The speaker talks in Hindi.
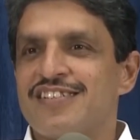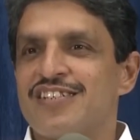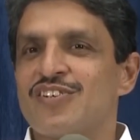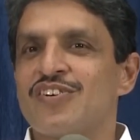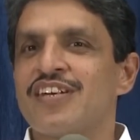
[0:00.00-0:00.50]

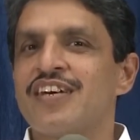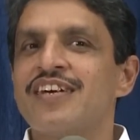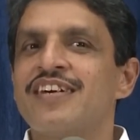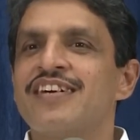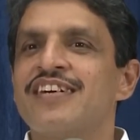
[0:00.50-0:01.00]
जिन्होंने
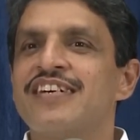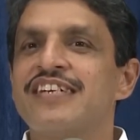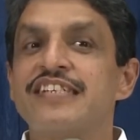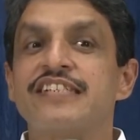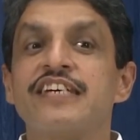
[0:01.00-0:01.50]

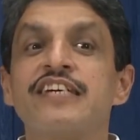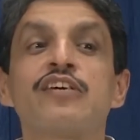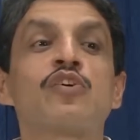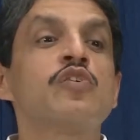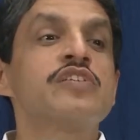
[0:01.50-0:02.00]

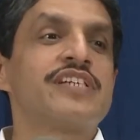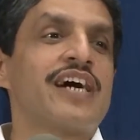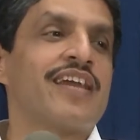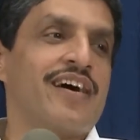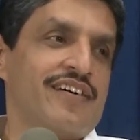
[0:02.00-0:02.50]
जिनको
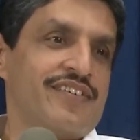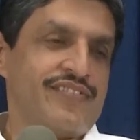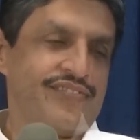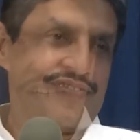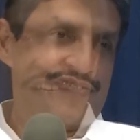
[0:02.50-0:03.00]
जाना
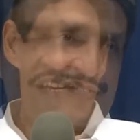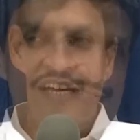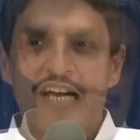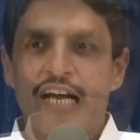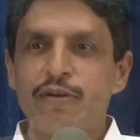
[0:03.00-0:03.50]

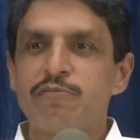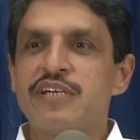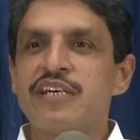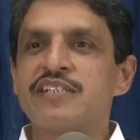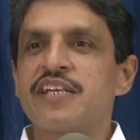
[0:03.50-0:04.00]
अब
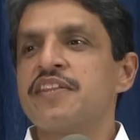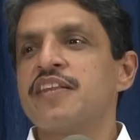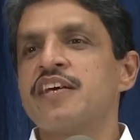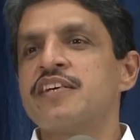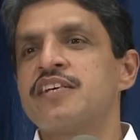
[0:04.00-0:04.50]
ये
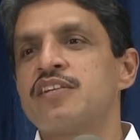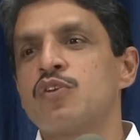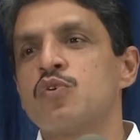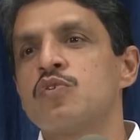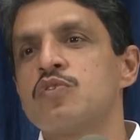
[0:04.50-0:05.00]
संदेश
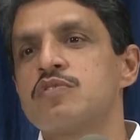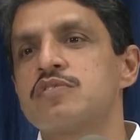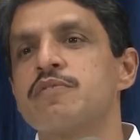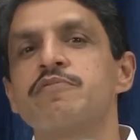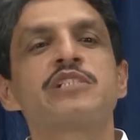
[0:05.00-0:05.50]
तो
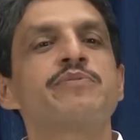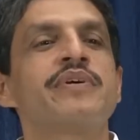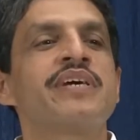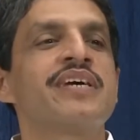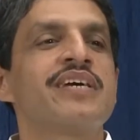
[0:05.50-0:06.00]
समझ
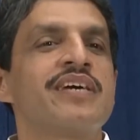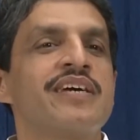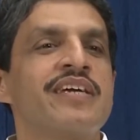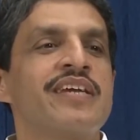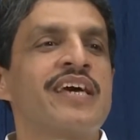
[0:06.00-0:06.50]

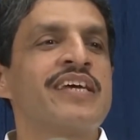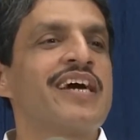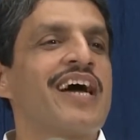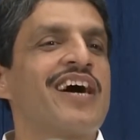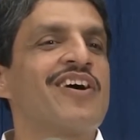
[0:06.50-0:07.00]
में
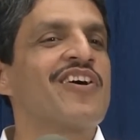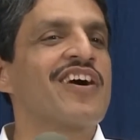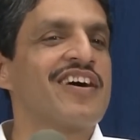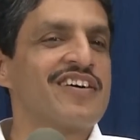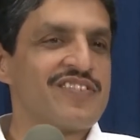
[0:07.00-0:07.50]
नहीं आया
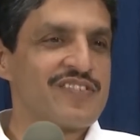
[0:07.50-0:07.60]
होगा